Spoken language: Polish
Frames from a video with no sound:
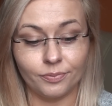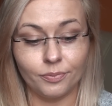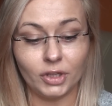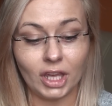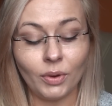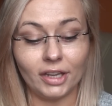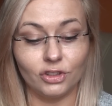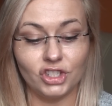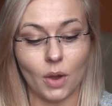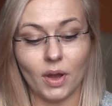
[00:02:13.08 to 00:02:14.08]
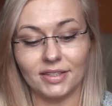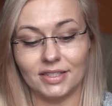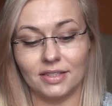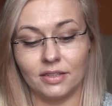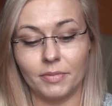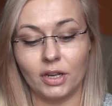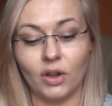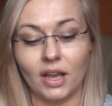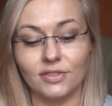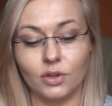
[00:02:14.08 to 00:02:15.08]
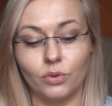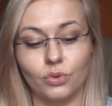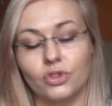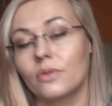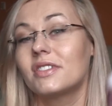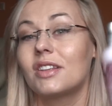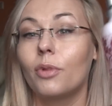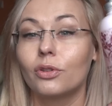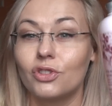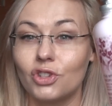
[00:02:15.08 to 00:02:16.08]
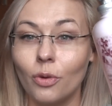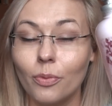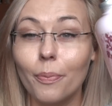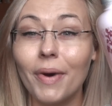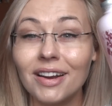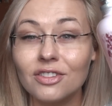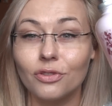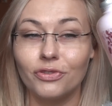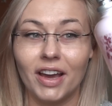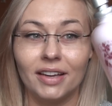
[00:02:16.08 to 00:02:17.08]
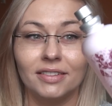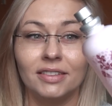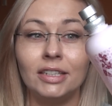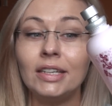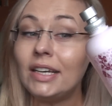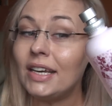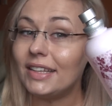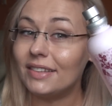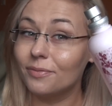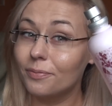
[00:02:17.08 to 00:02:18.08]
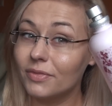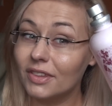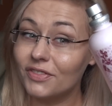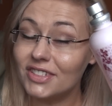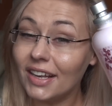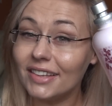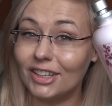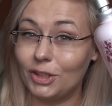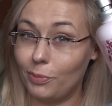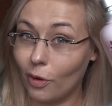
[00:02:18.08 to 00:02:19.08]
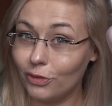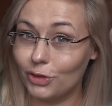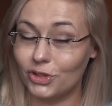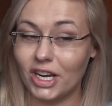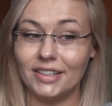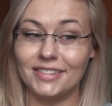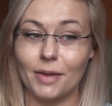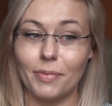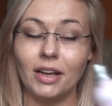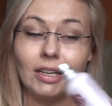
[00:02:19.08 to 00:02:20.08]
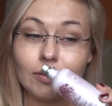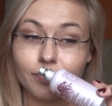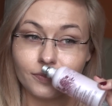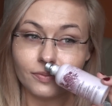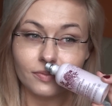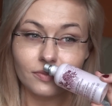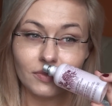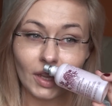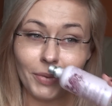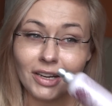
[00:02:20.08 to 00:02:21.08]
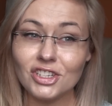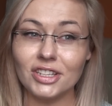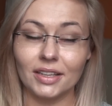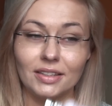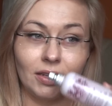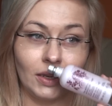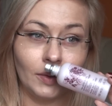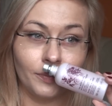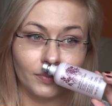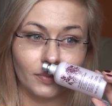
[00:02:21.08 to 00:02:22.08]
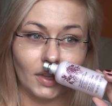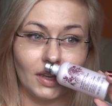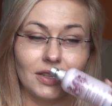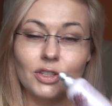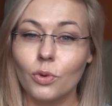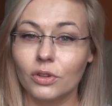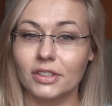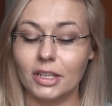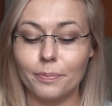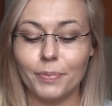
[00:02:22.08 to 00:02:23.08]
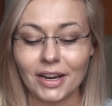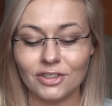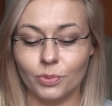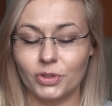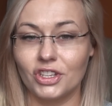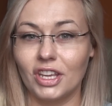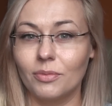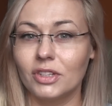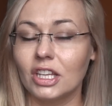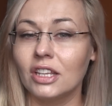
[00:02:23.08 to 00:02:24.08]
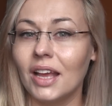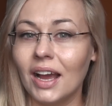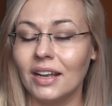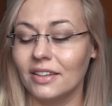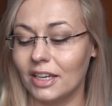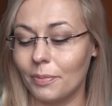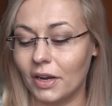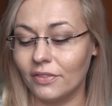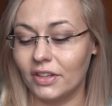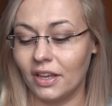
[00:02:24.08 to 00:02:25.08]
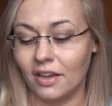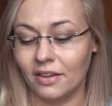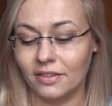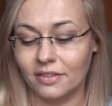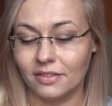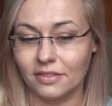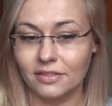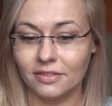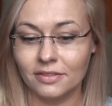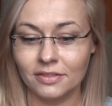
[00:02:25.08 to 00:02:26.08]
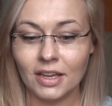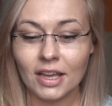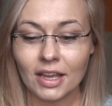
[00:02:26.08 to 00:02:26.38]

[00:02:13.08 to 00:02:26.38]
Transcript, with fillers: mgiełka do ciała z marokańską różą z The Body Shop. Bardzo fajny, wcale nietypowy różany zapach. Bardziej taki e, słodki, bardzo przyjemny, idealnie naprawdę e, e,